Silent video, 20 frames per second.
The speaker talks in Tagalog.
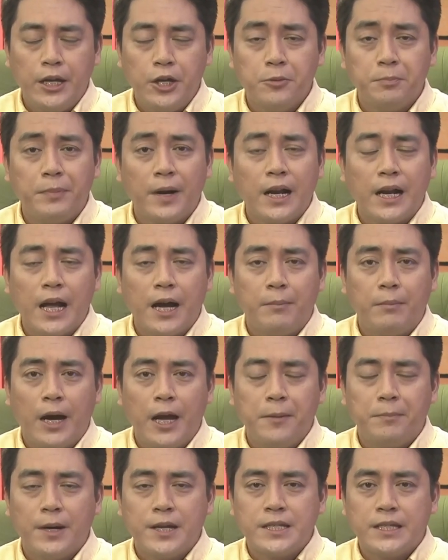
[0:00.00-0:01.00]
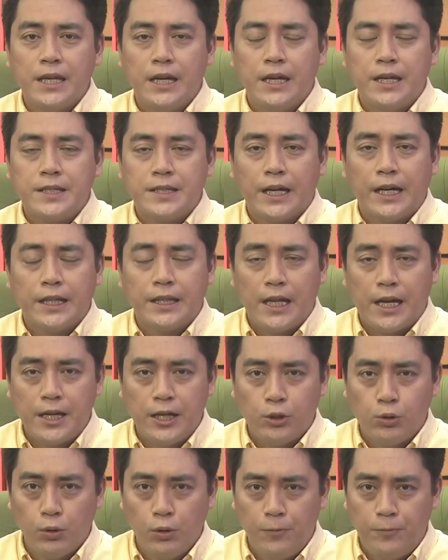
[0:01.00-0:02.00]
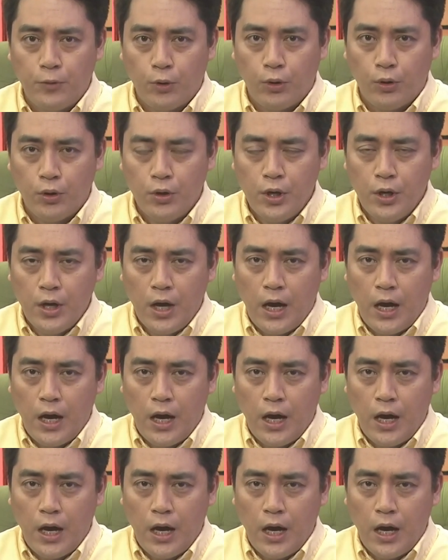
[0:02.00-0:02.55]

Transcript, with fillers: ay yung pagka-bypass kay Secretary Tulfo.